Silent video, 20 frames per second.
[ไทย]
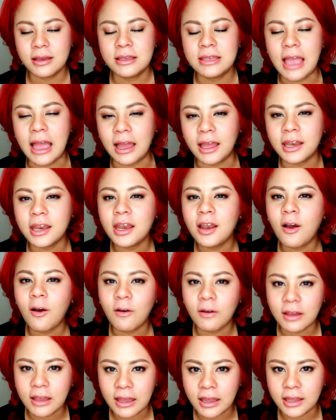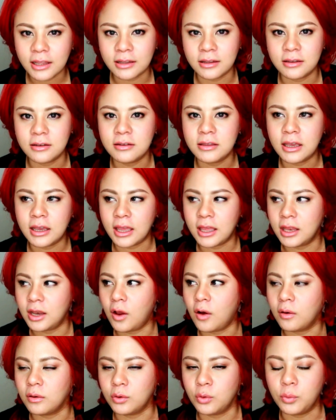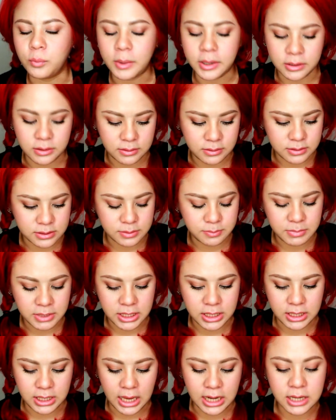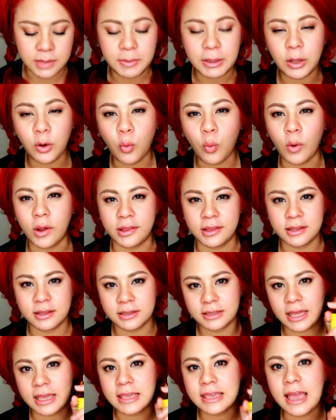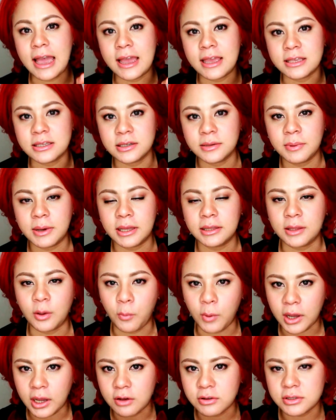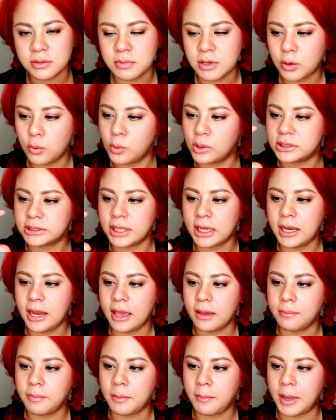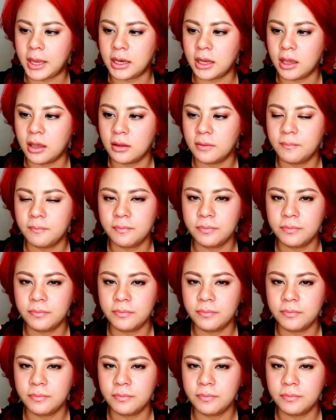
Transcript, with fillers: อยากให้ได้ลองกันคือยังไงลองดูมันจะมีอันนี้เป็นขวดไซส์ใหญ่ใช่ไหมคะแต่ว่าเขาจะมีขวดไซส์เล็กประมาณเนี้ย